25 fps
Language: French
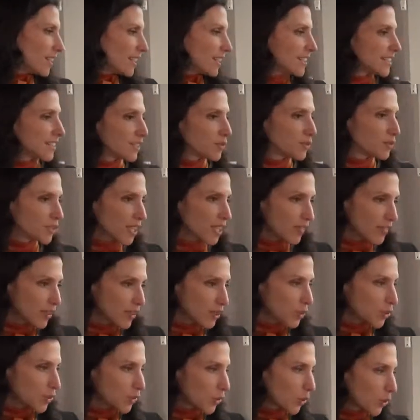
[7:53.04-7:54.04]
Ici, vous avez
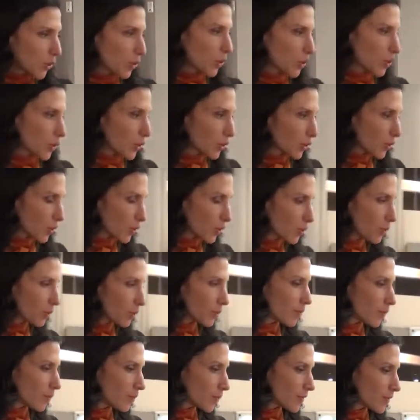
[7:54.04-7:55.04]
notre euh,
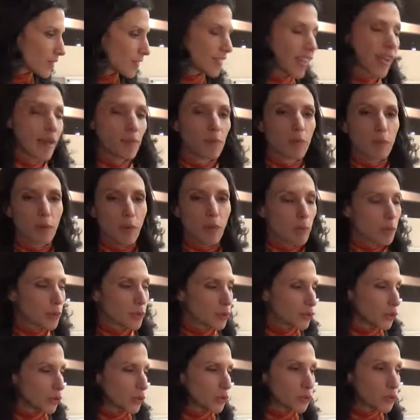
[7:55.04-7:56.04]
table
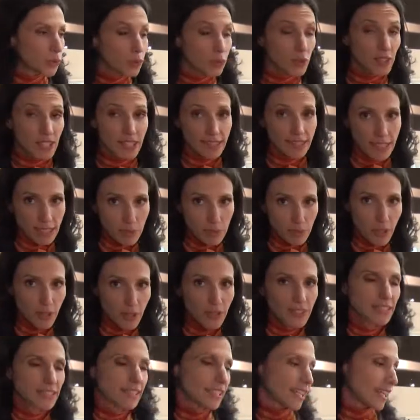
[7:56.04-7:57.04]
proposant toutes nos asset
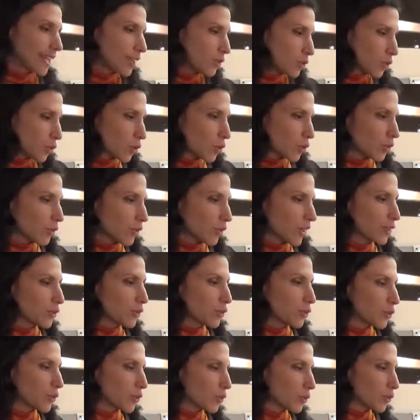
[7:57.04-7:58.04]
box et nos coffrets
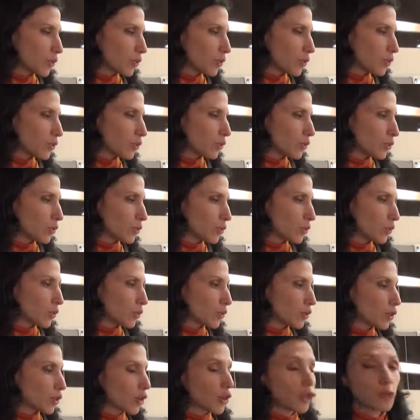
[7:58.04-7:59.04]

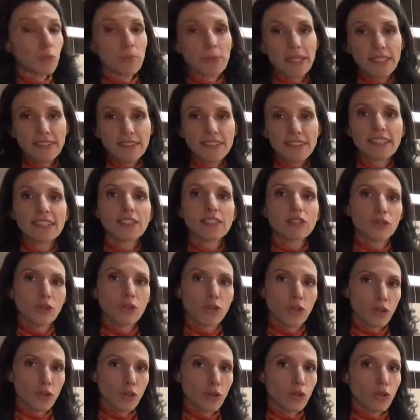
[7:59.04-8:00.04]
de, cosmétiques
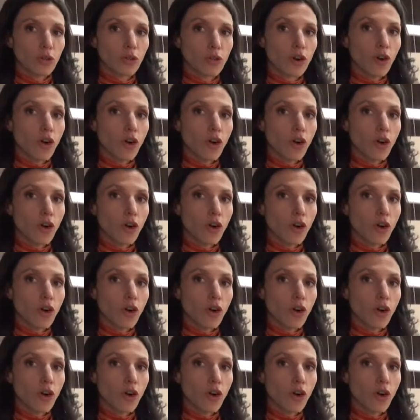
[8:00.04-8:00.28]
euh,